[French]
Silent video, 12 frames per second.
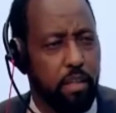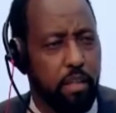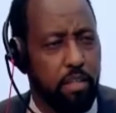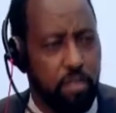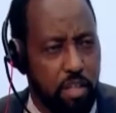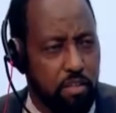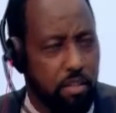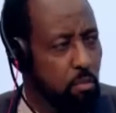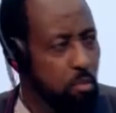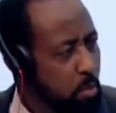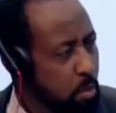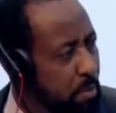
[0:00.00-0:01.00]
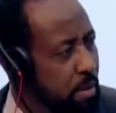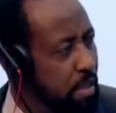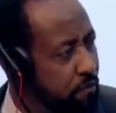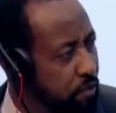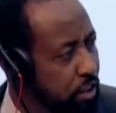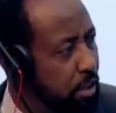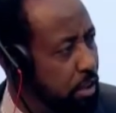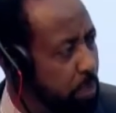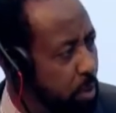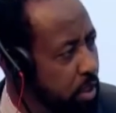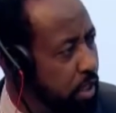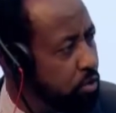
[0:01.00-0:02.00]
dans toute l'histoire
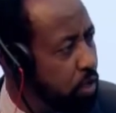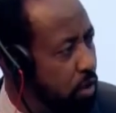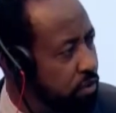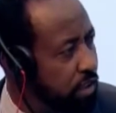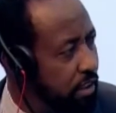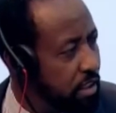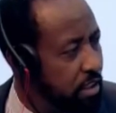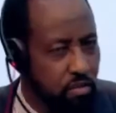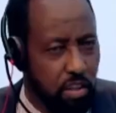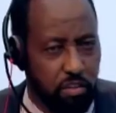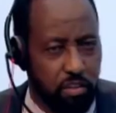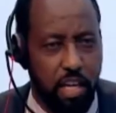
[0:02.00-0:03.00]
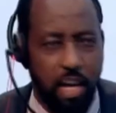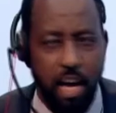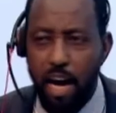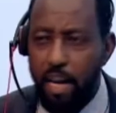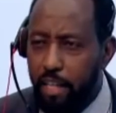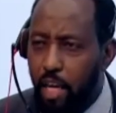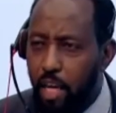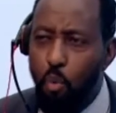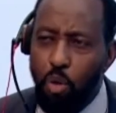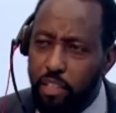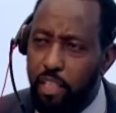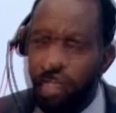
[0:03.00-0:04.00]
du système euh,
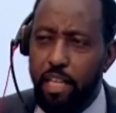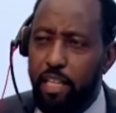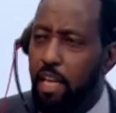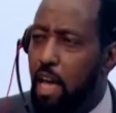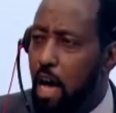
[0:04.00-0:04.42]
des Nations Unies.